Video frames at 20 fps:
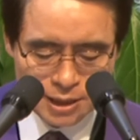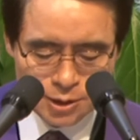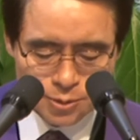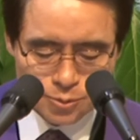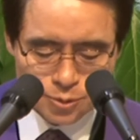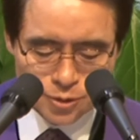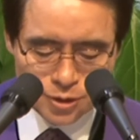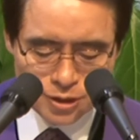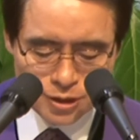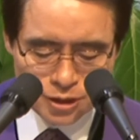
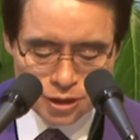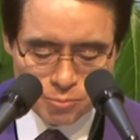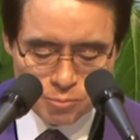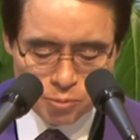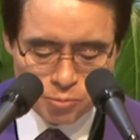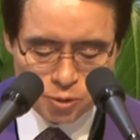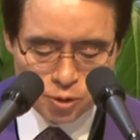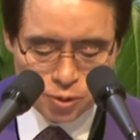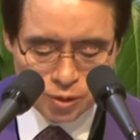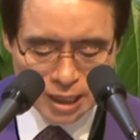우리는 너무
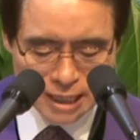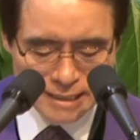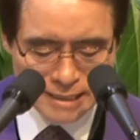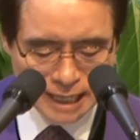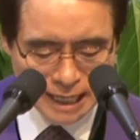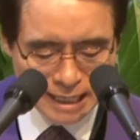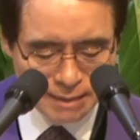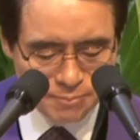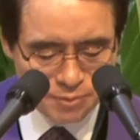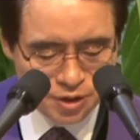부족한
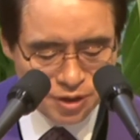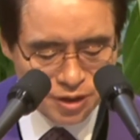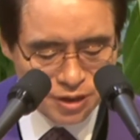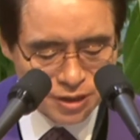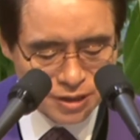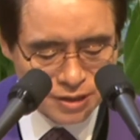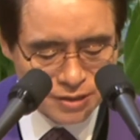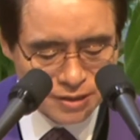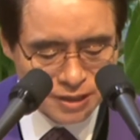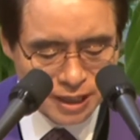
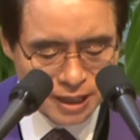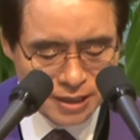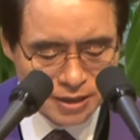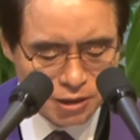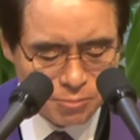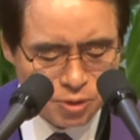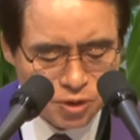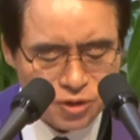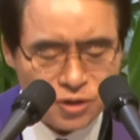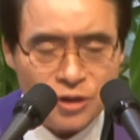사람들이었는데
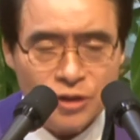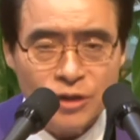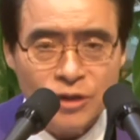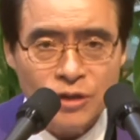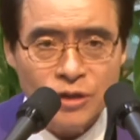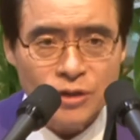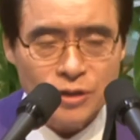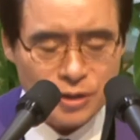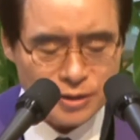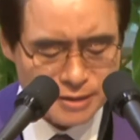너무
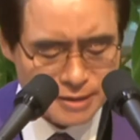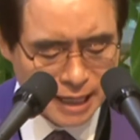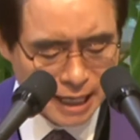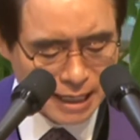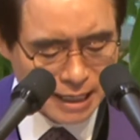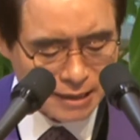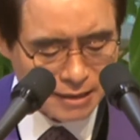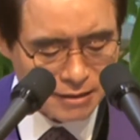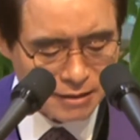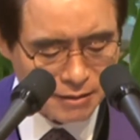큰
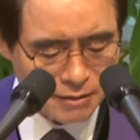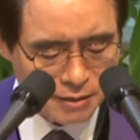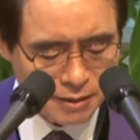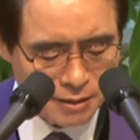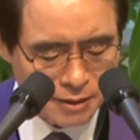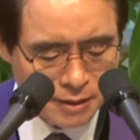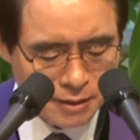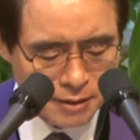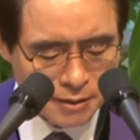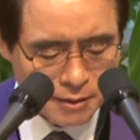사랑을
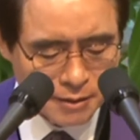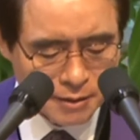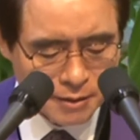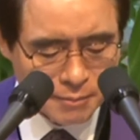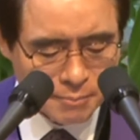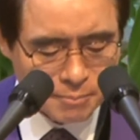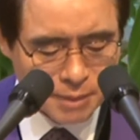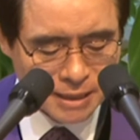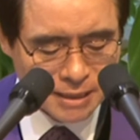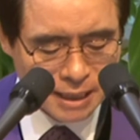
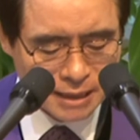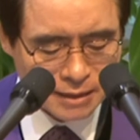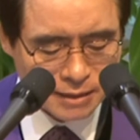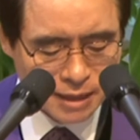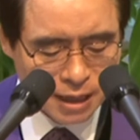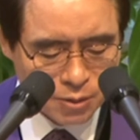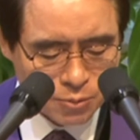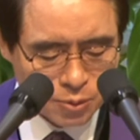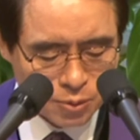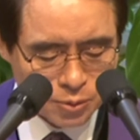
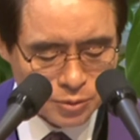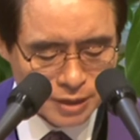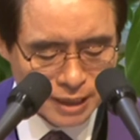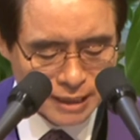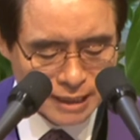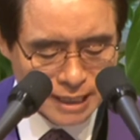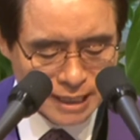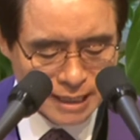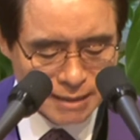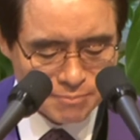받았다고
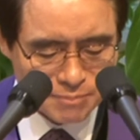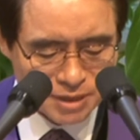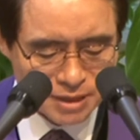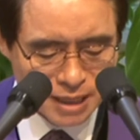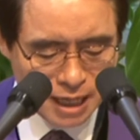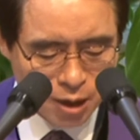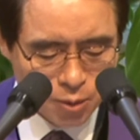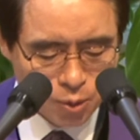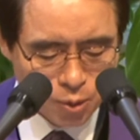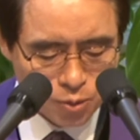
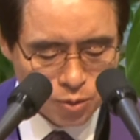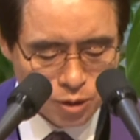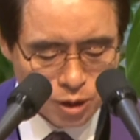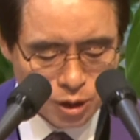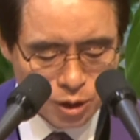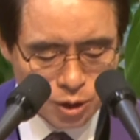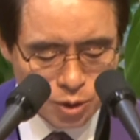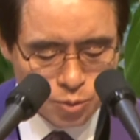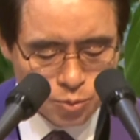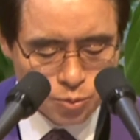생각합니다. 혹
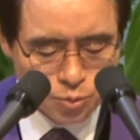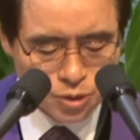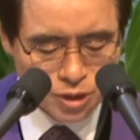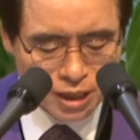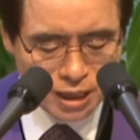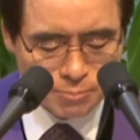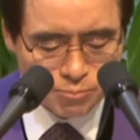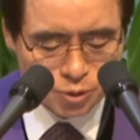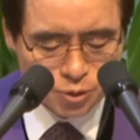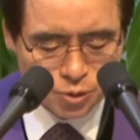
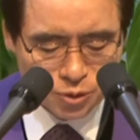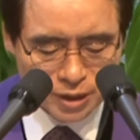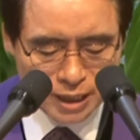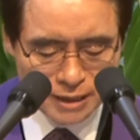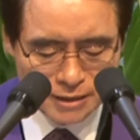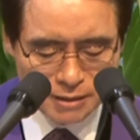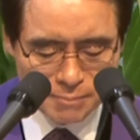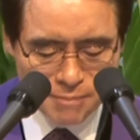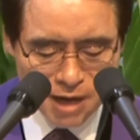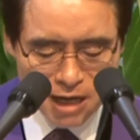우리가
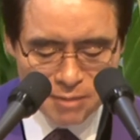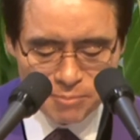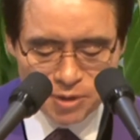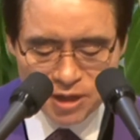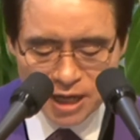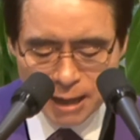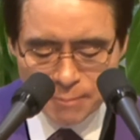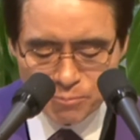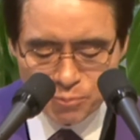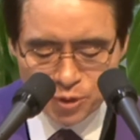부족해서 마음을
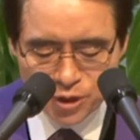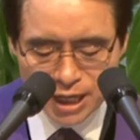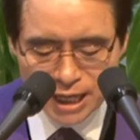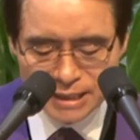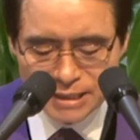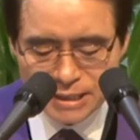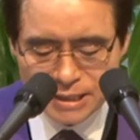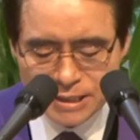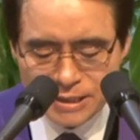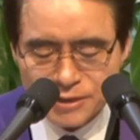아프게
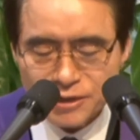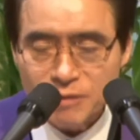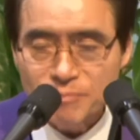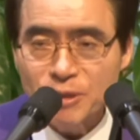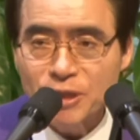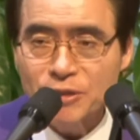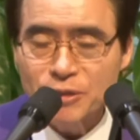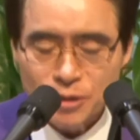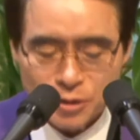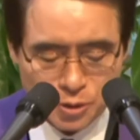한 일이
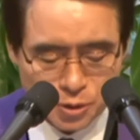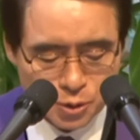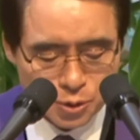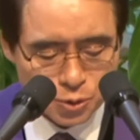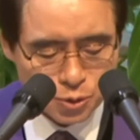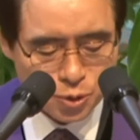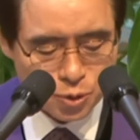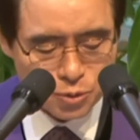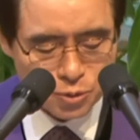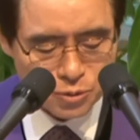있으면
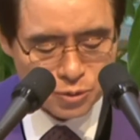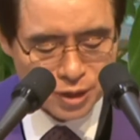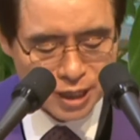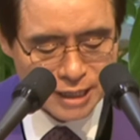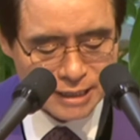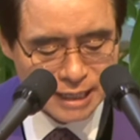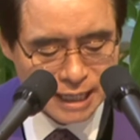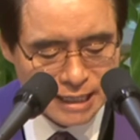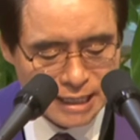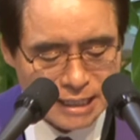용서해
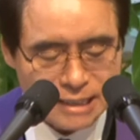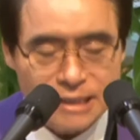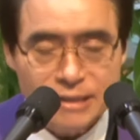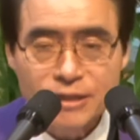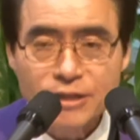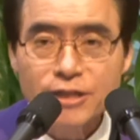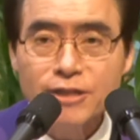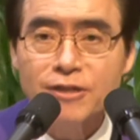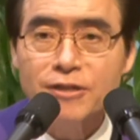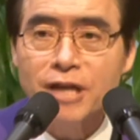달라는
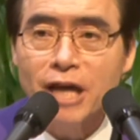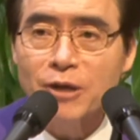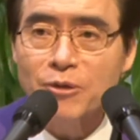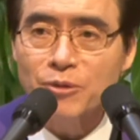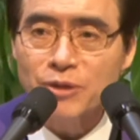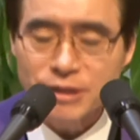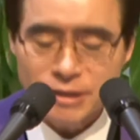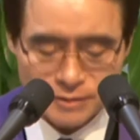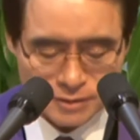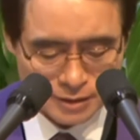이런
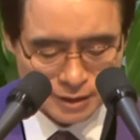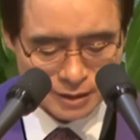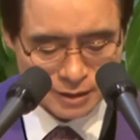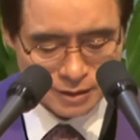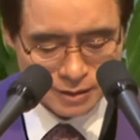내용이었어요.